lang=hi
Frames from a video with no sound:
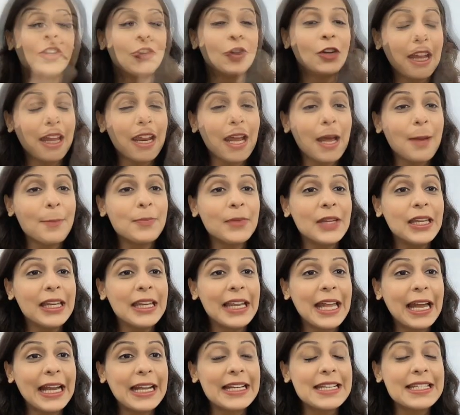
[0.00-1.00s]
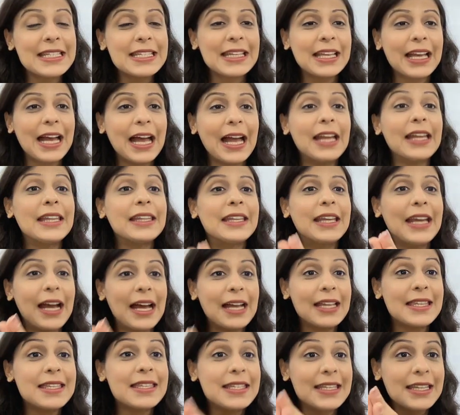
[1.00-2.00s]
तो अगर आपने नाइट स्काई
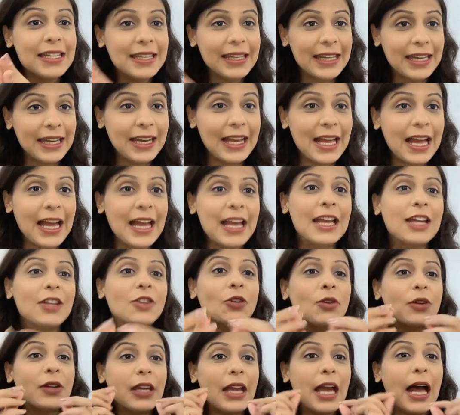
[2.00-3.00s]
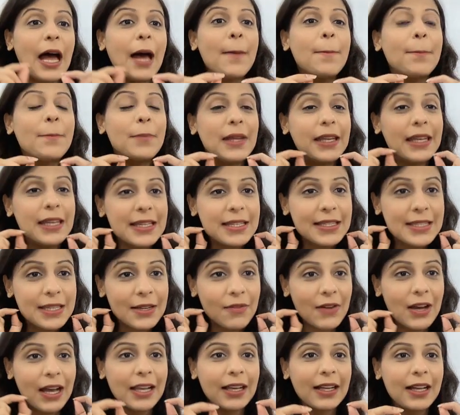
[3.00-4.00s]
ध्यान से देखा है तो क्या आप मेरे
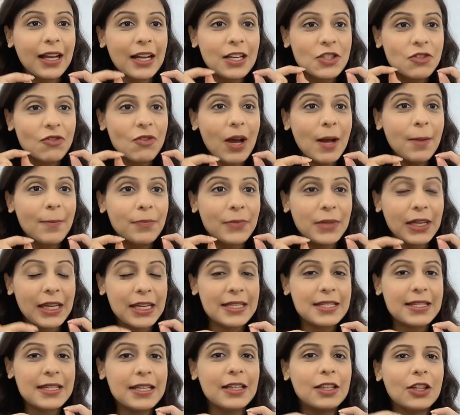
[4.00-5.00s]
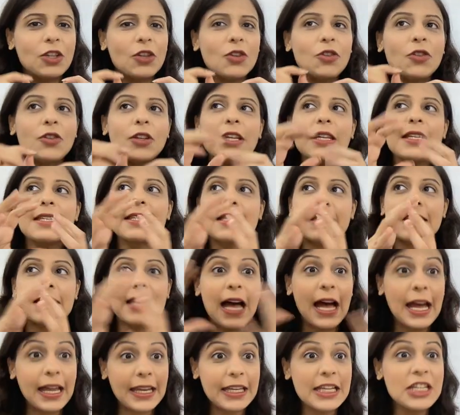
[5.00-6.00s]
सवाल का जवाब दे सकते हो कि
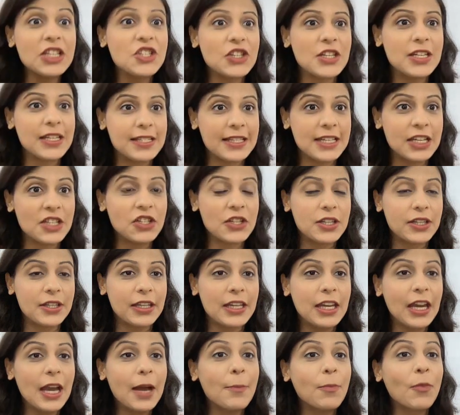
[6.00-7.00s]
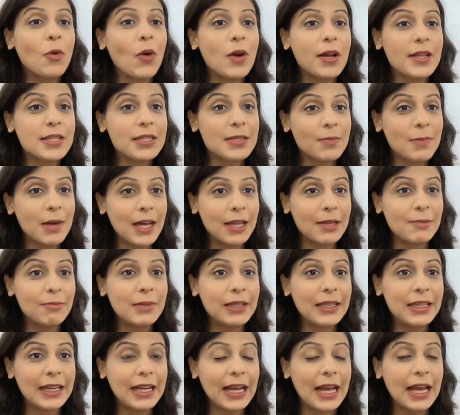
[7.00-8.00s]
सारी चीज़ें जितनी आपको आसमान
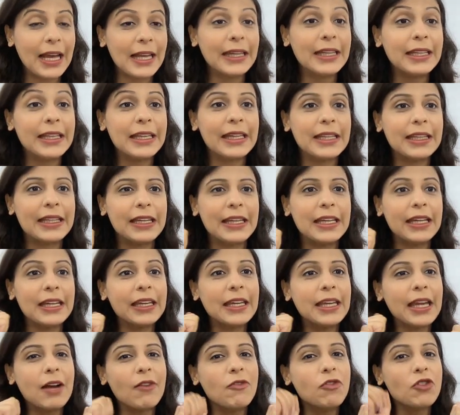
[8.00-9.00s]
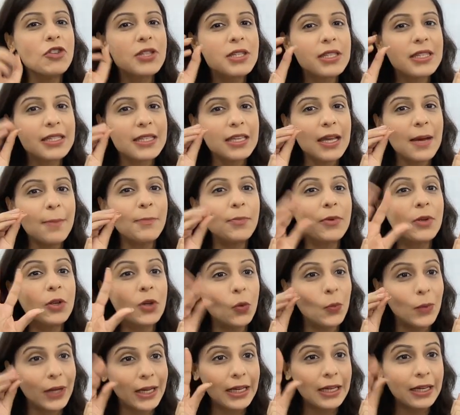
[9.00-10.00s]
में दिखाई देती हैं क्या वो सब
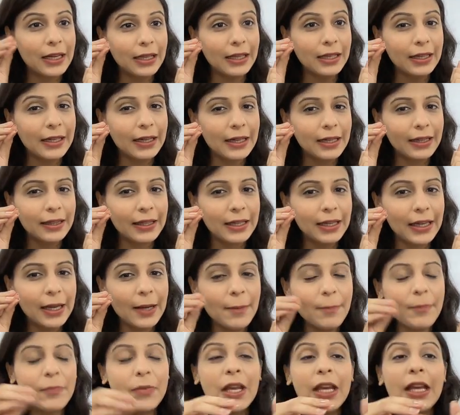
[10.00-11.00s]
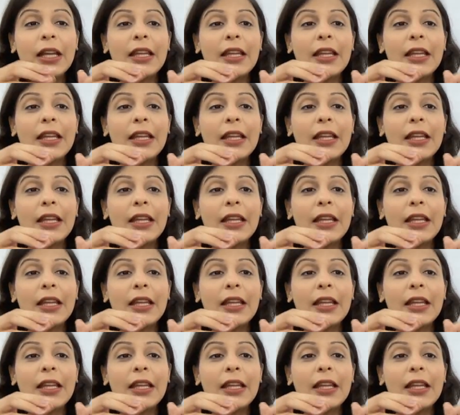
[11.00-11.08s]
ट्विंकल करती हैं